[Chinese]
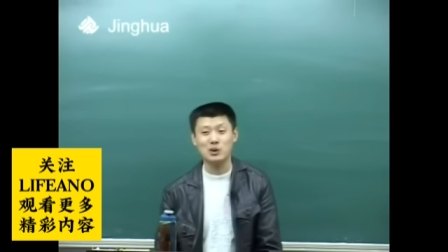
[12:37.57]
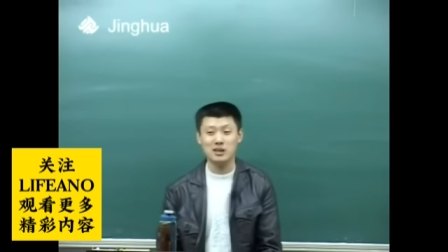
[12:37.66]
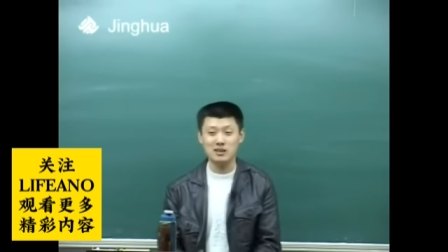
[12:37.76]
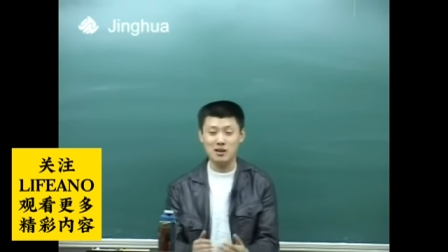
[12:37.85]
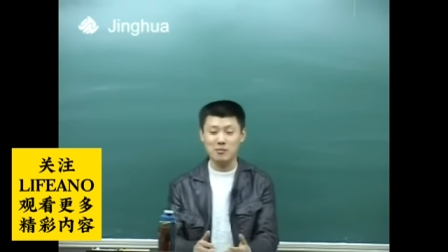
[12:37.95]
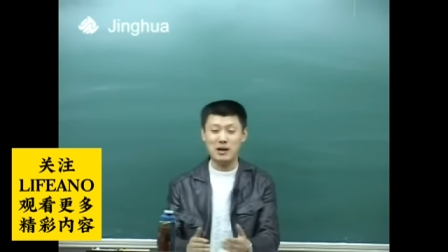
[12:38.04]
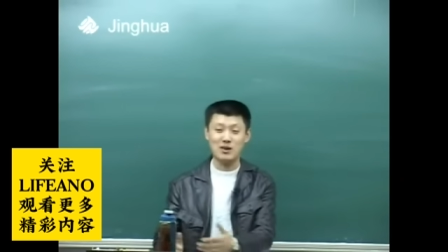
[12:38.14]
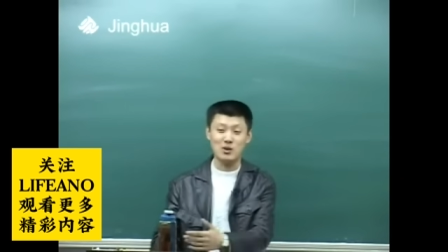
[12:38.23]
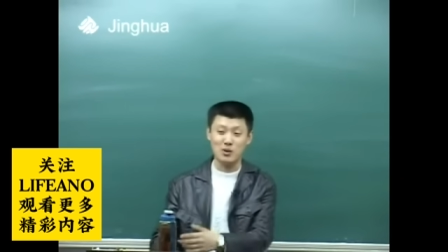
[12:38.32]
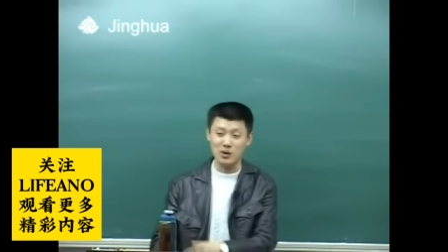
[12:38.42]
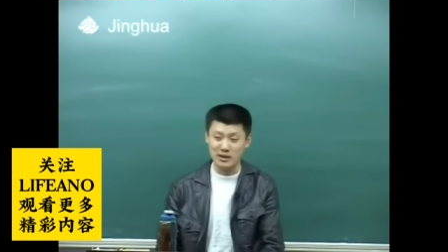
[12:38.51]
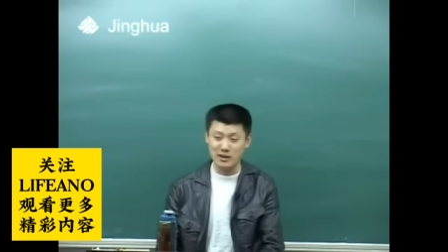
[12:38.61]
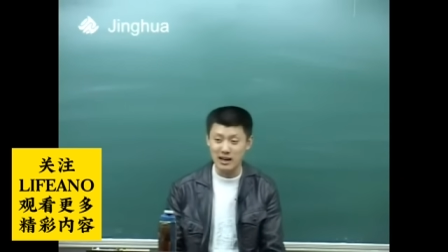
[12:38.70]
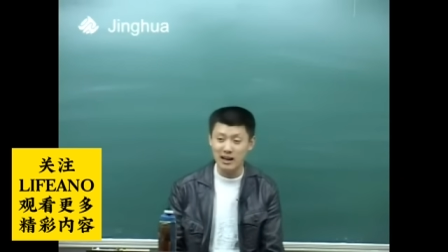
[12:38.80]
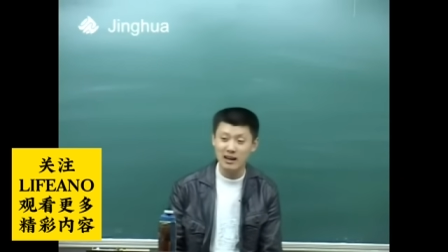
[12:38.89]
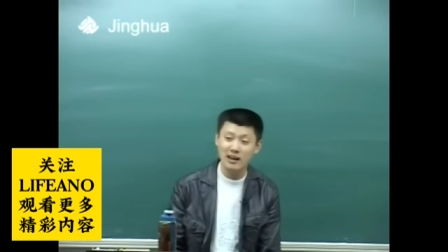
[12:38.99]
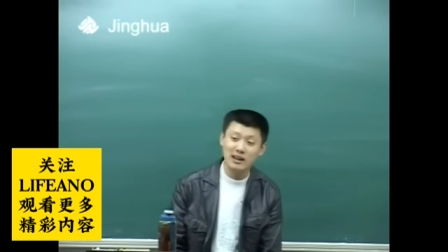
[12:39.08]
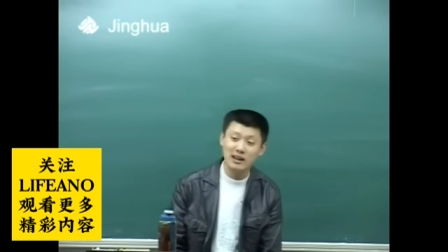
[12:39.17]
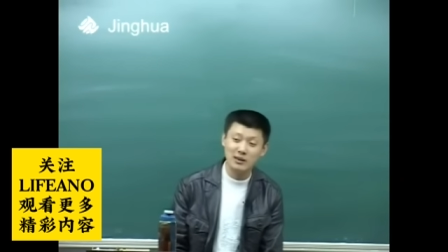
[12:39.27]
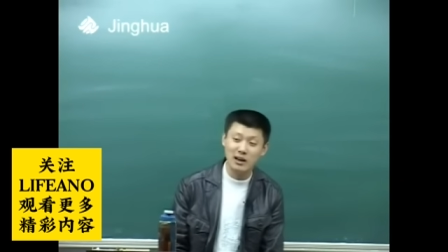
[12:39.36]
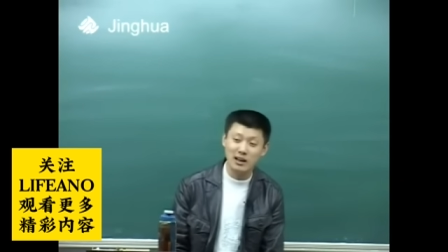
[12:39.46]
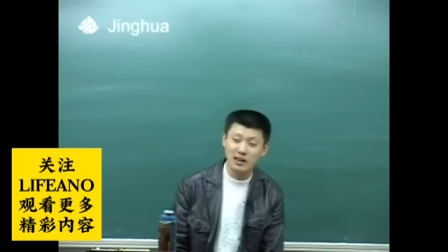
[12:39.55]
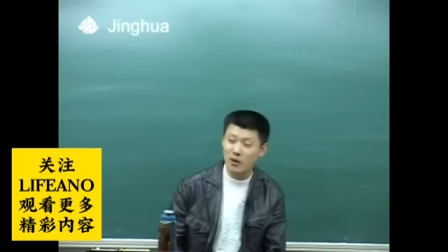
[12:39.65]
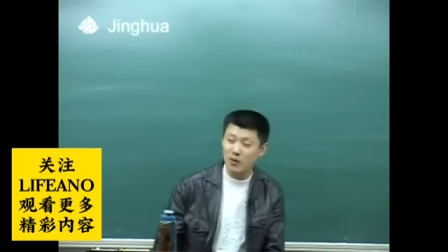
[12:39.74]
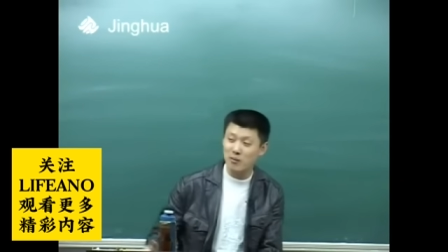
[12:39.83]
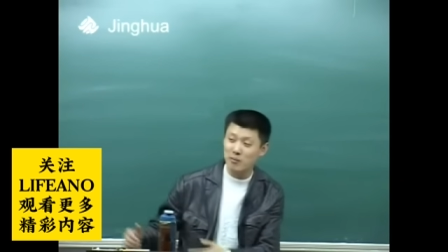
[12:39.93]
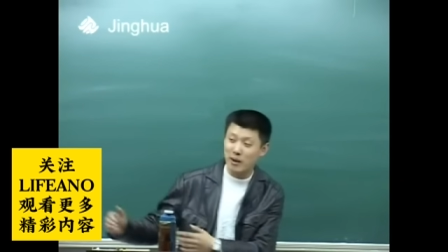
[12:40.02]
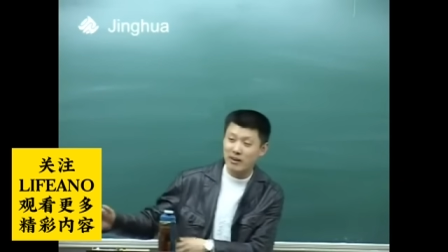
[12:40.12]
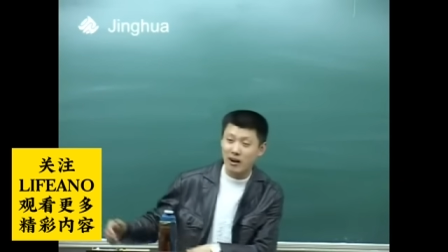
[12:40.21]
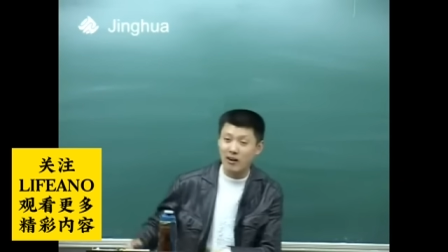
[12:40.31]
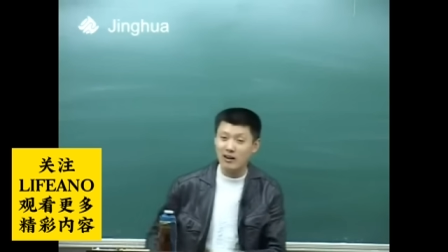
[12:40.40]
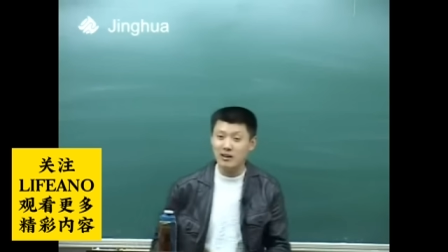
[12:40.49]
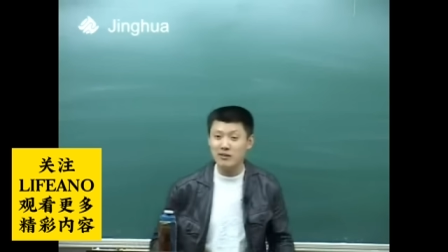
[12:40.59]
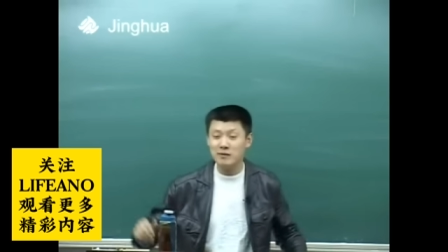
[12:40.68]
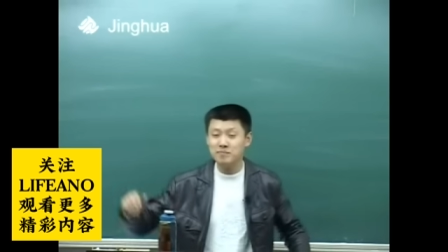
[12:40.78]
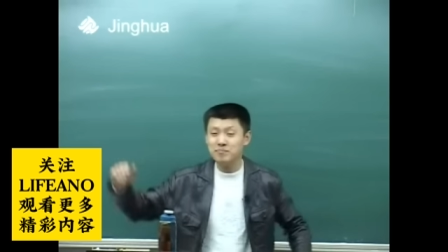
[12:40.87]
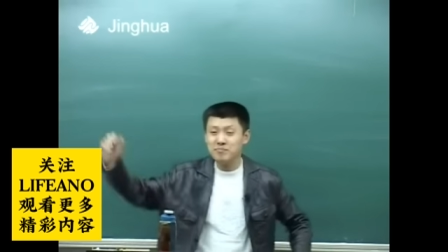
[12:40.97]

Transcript: 我现在叫八角游乐园站，对吧？那会儿我们搬到那儿去，因为